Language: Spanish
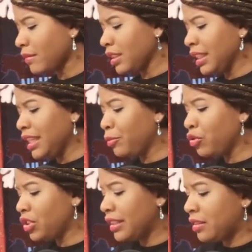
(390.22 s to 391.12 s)
Hemos
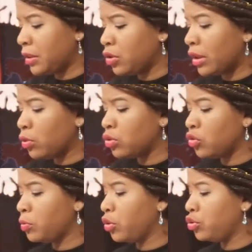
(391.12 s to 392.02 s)
recibido algunos
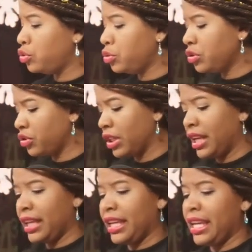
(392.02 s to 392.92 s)
brochures
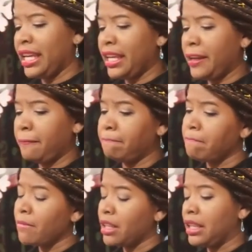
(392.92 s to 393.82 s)
que tienen
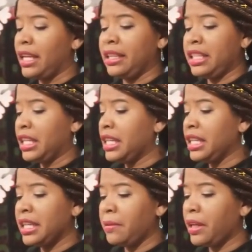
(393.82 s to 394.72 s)
eh, tiene
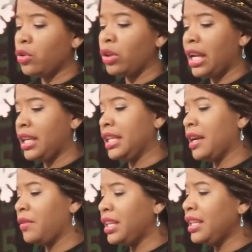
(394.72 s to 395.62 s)
que ver con la línea
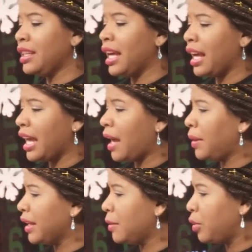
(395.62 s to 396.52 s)
vida, habla
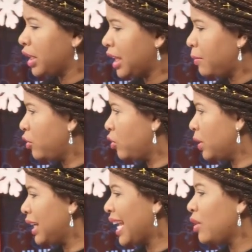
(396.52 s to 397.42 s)
aquí, por ejemplo, sobre
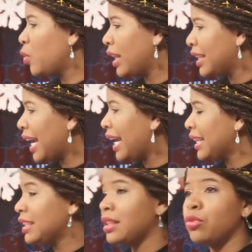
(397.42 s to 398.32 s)
la igualdad
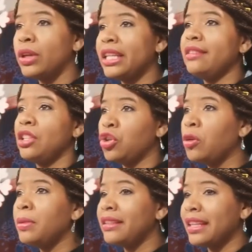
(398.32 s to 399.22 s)
entre mujeres y hombres,